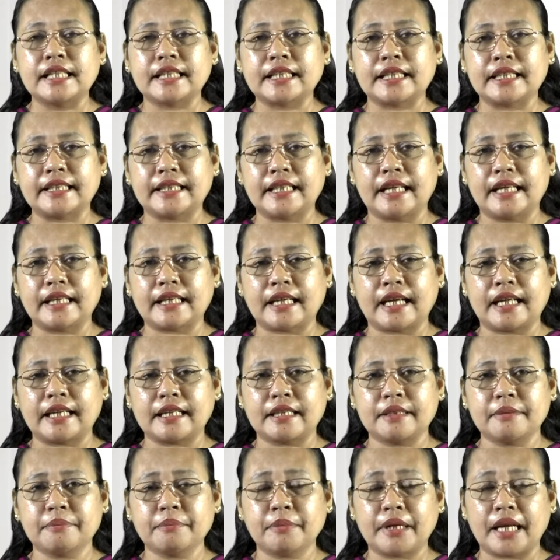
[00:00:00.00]
Kita
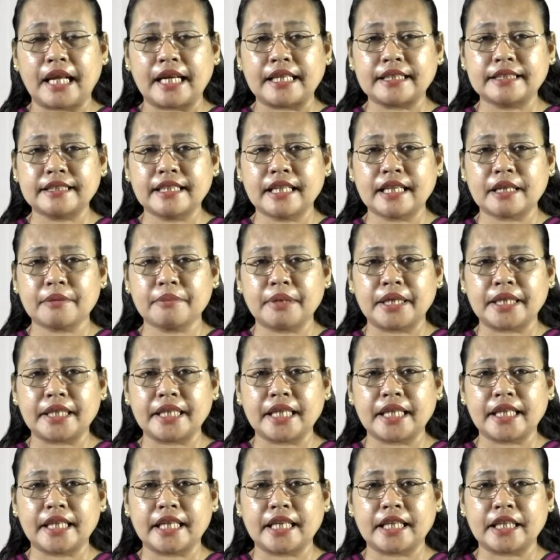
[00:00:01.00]
akan belajar
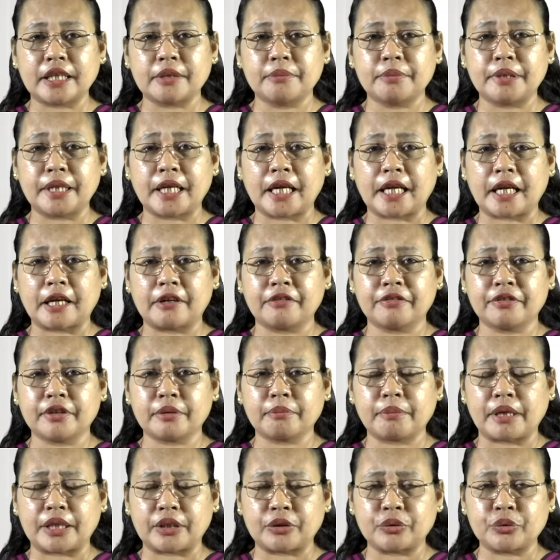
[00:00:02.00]
bagian dari kebenaran
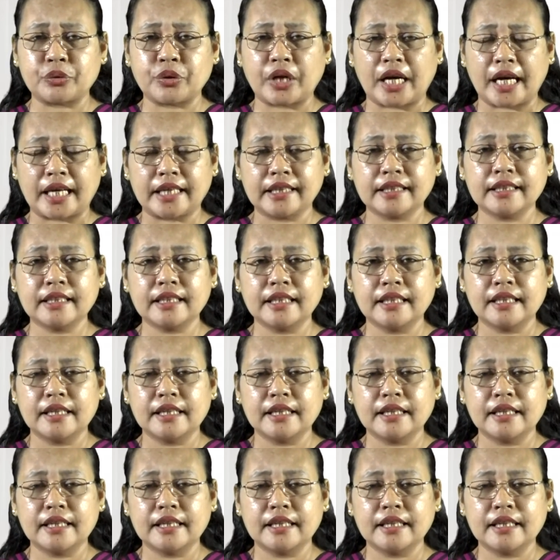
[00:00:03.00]
firman Tuhan.